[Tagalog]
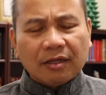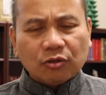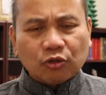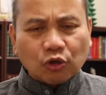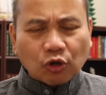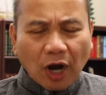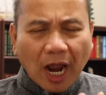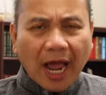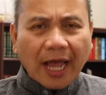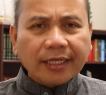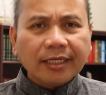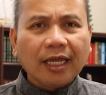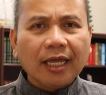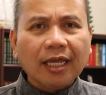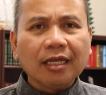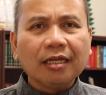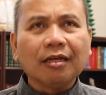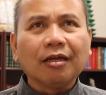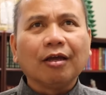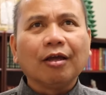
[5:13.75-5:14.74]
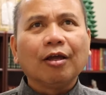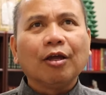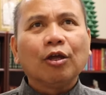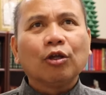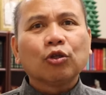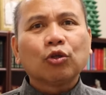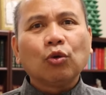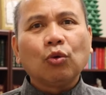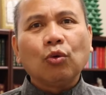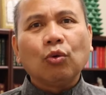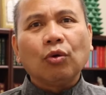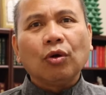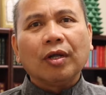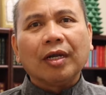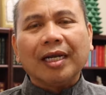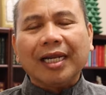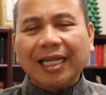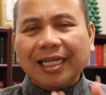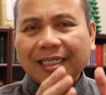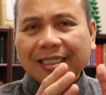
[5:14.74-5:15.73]
trying to
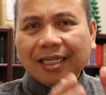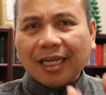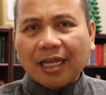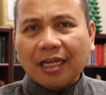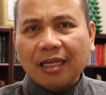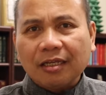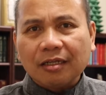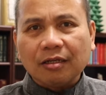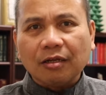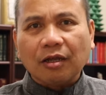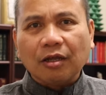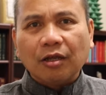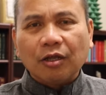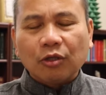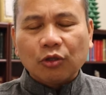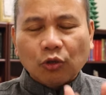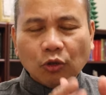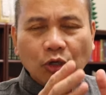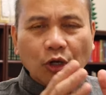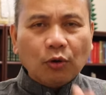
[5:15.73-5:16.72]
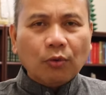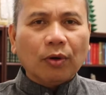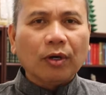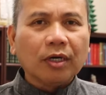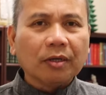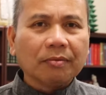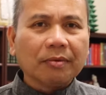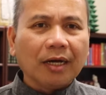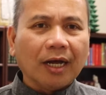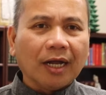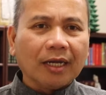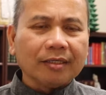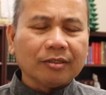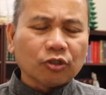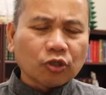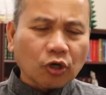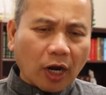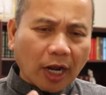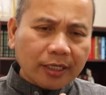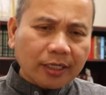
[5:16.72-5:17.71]
listen to the Word of
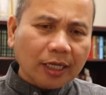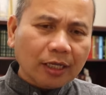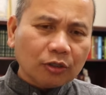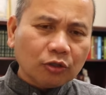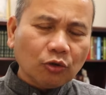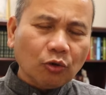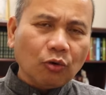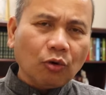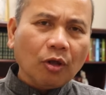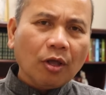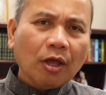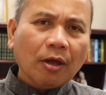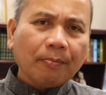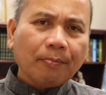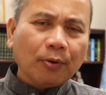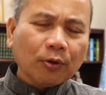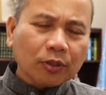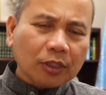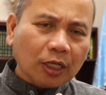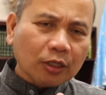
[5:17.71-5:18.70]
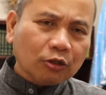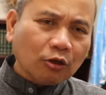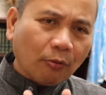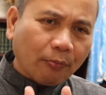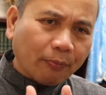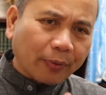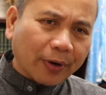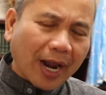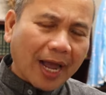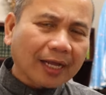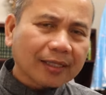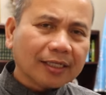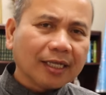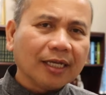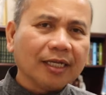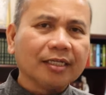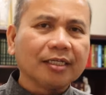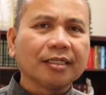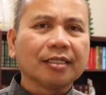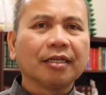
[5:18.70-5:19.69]
God, trying to put into
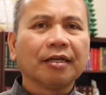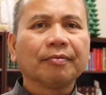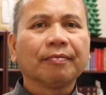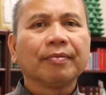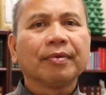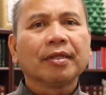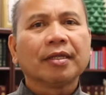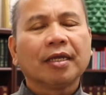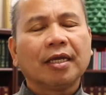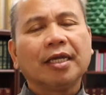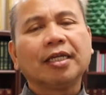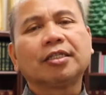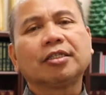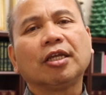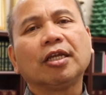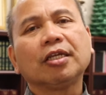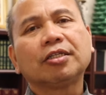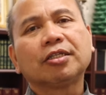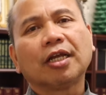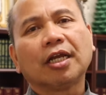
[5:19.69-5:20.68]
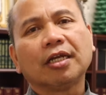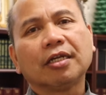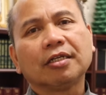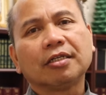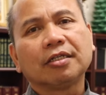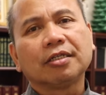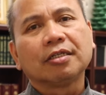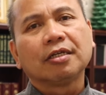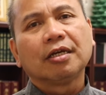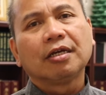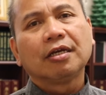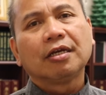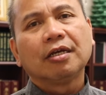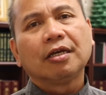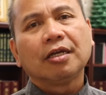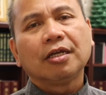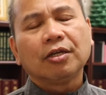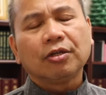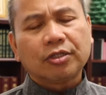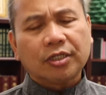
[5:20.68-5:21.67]
practice his teachings.
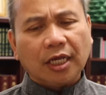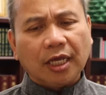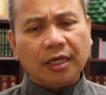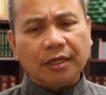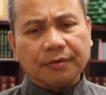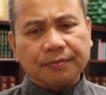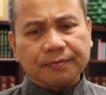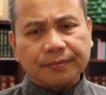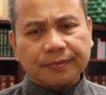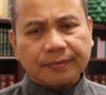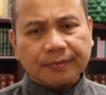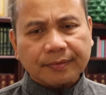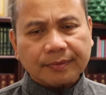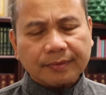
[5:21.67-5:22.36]
You see,